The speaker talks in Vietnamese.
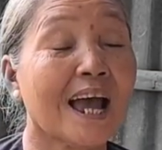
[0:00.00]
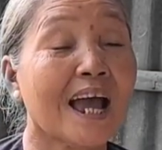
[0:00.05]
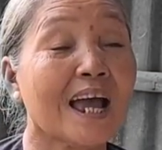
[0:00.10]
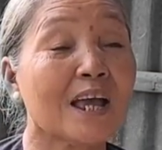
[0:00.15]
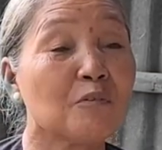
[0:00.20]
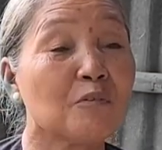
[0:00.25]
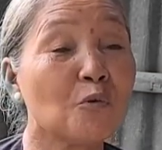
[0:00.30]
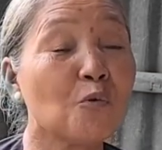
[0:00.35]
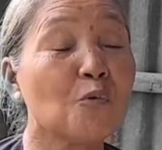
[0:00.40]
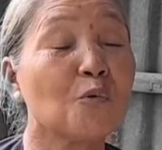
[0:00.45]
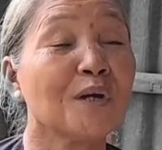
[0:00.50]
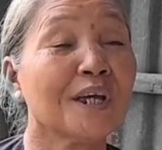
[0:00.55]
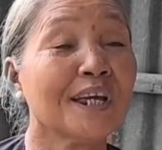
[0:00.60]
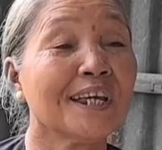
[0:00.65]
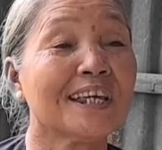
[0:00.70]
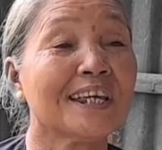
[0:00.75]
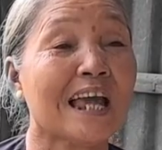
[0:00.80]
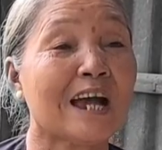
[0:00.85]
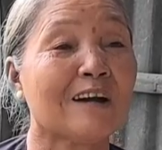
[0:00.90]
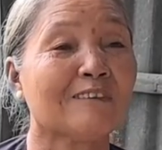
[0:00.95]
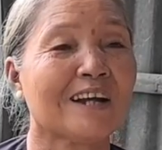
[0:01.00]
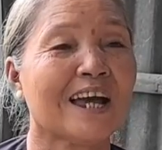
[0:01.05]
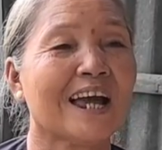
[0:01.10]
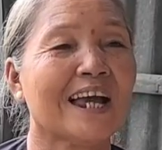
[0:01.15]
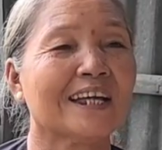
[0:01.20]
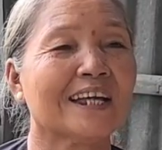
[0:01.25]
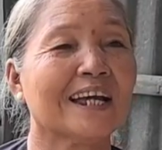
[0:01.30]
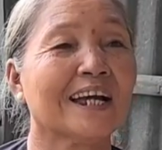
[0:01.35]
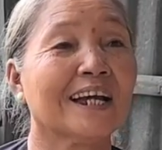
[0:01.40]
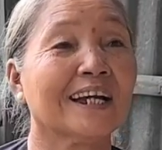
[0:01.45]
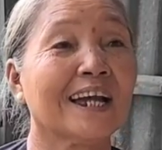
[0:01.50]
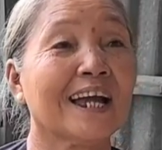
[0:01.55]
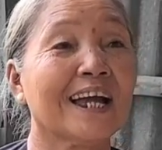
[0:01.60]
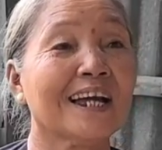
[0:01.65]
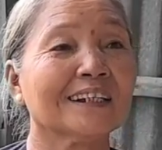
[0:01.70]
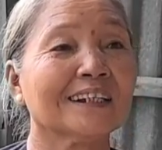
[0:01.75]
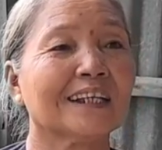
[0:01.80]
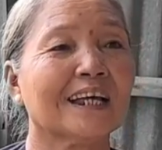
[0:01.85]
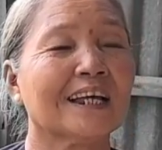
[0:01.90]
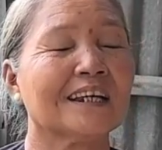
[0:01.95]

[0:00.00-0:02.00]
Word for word: ai phú quý vào đài ra cát,